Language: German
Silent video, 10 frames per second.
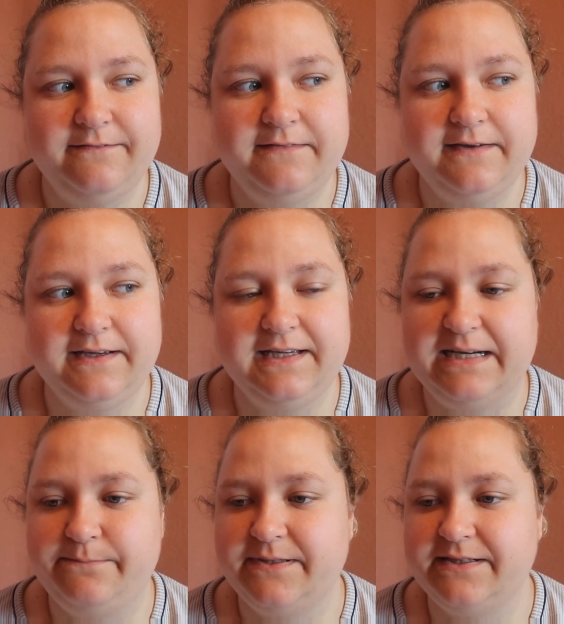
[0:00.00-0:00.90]
wir,
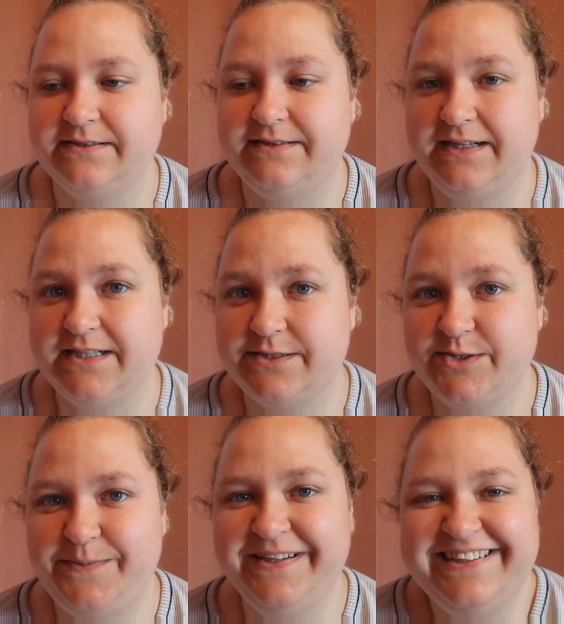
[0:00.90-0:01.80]
ich habe Tennis
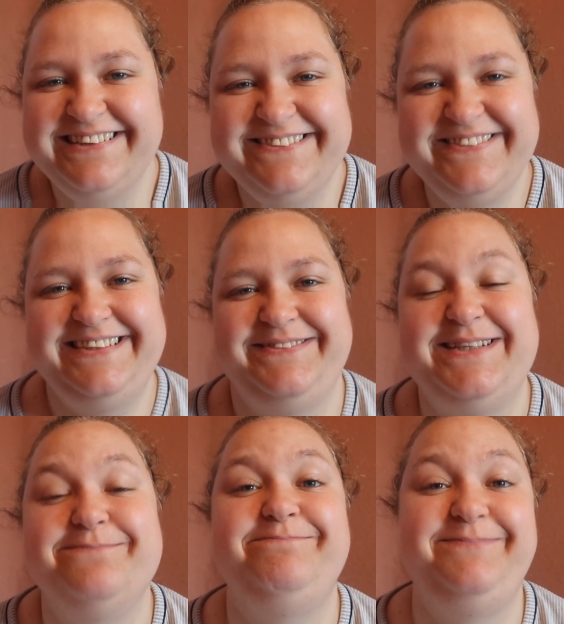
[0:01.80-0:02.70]
gespielt
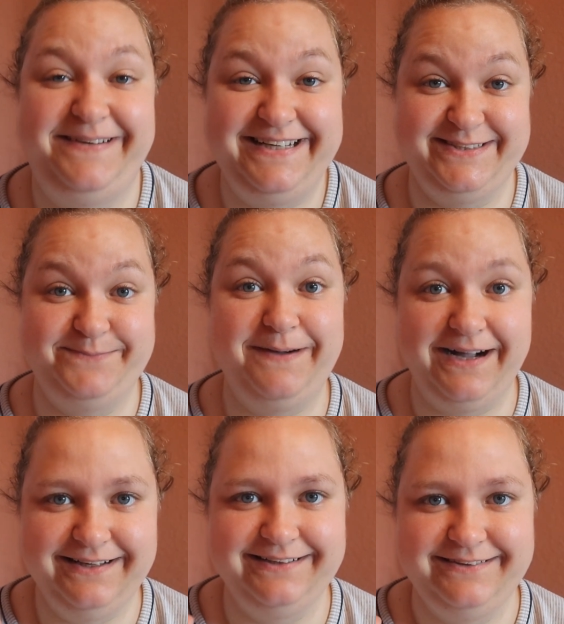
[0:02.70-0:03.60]
mit dem
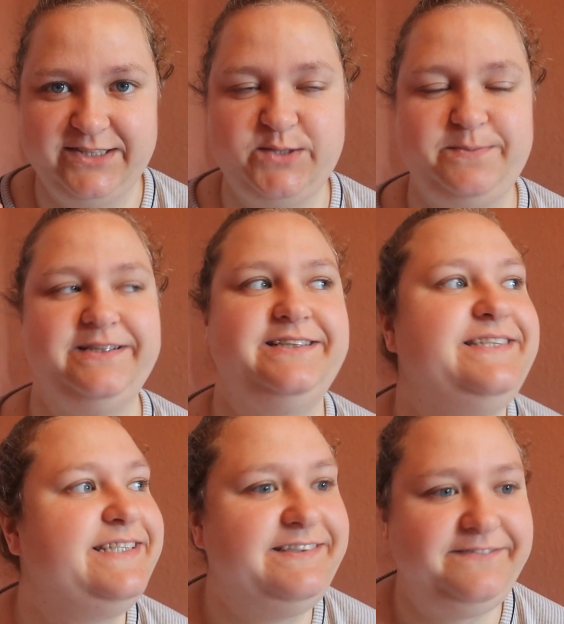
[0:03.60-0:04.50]
Tennisball
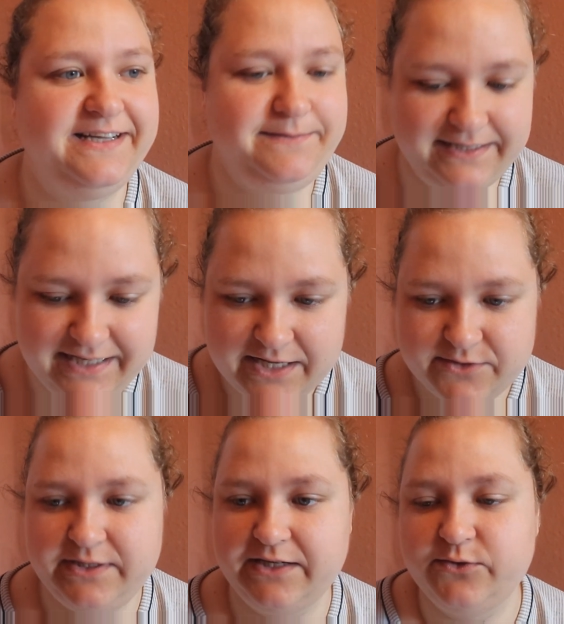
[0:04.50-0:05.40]
gespielt. Irgendwie habe ich dann
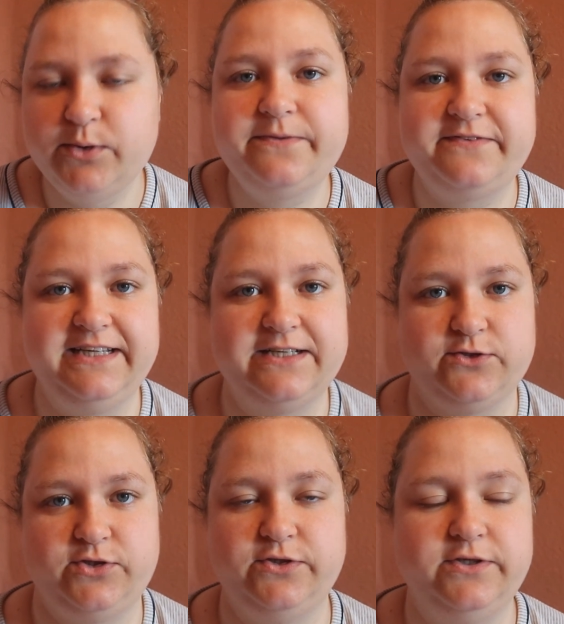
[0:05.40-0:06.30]
so, der hüpfte ja
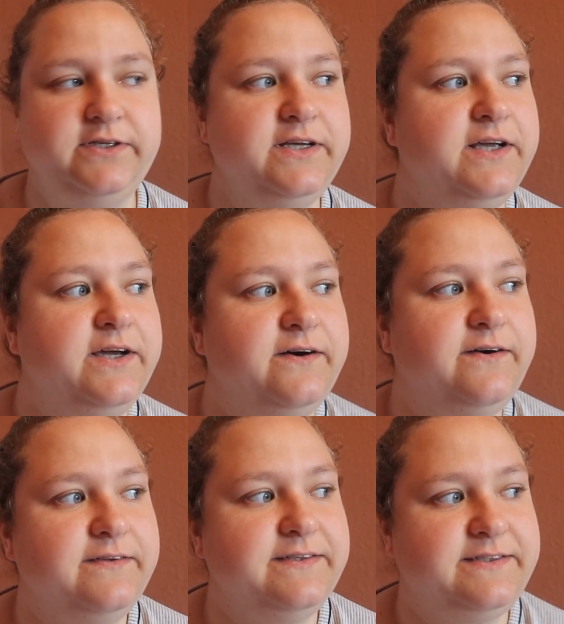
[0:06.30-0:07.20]
so schön.
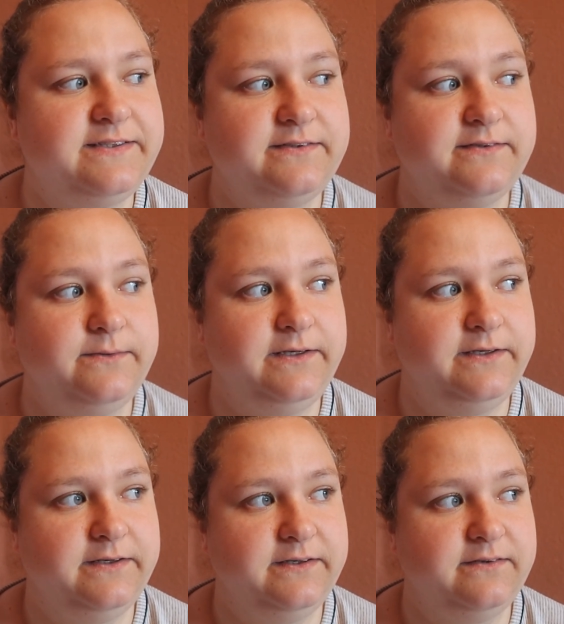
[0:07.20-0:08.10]
Und, oh
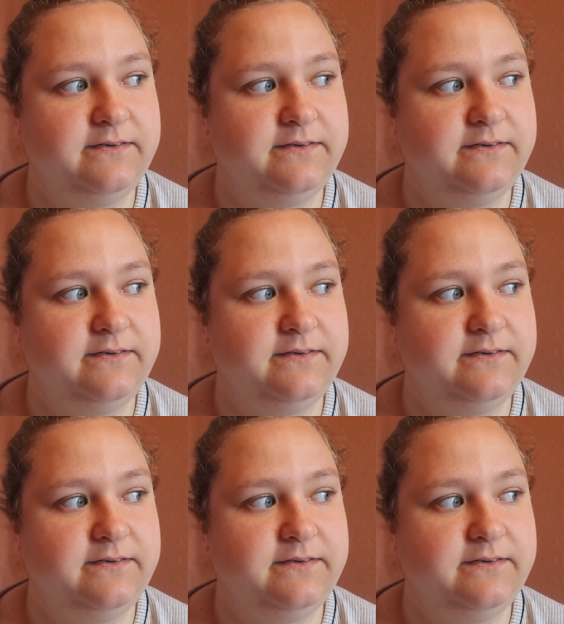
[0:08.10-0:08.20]
weh.